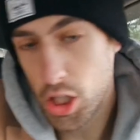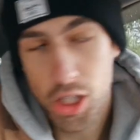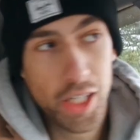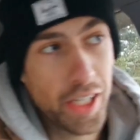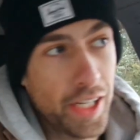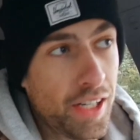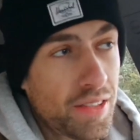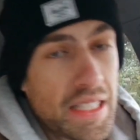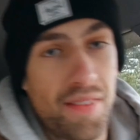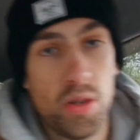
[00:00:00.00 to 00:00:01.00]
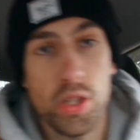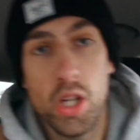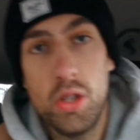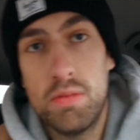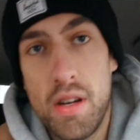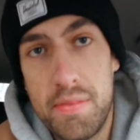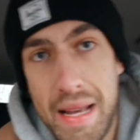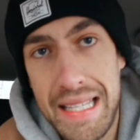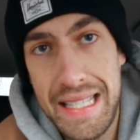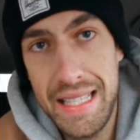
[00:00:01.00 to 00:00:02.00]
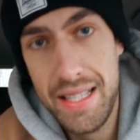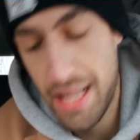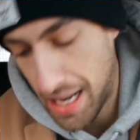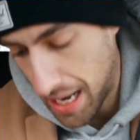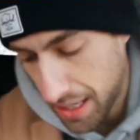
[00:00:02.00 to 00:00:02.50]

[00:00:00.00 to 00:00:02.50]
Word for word: là, euh, on s'en va de l'eau, Moi, je m'assiste à la